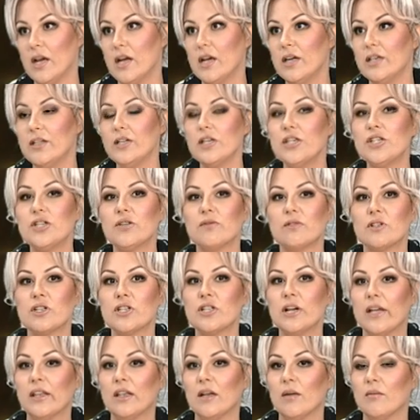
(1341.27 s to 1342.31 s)
Нечего
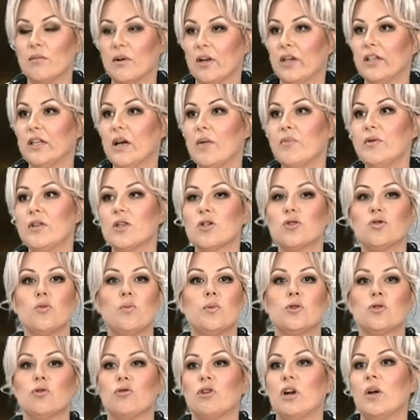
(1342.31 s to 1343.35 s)
ждать, там, когда мне наступит
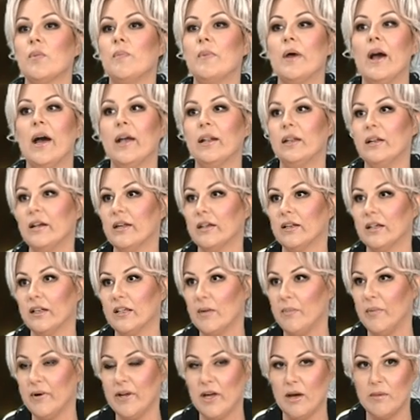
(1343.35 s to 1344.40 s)
45 лет, когда
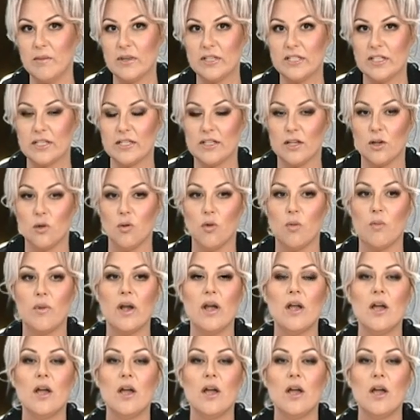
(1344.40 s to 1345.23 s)
появятся заломы